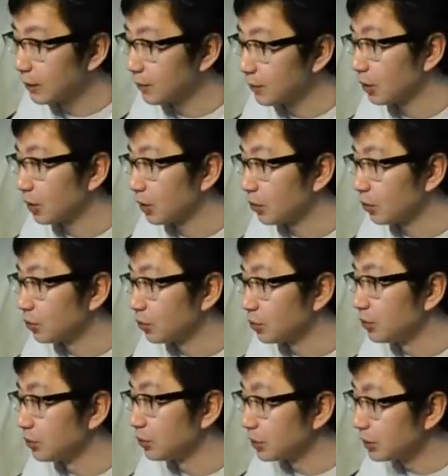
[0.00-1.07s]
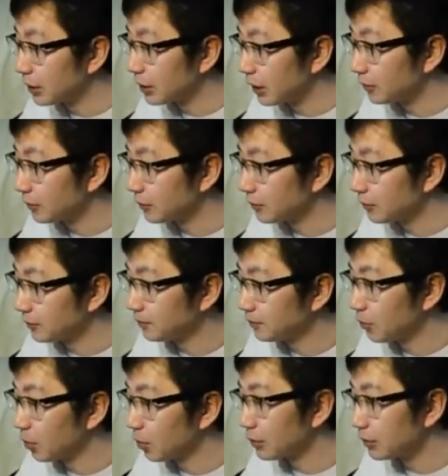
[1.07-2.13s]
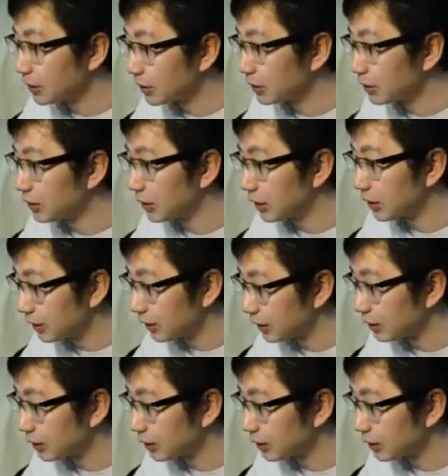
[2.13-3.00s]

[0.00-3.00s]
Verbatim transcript: やっぱりあの、初々しさもあるし、は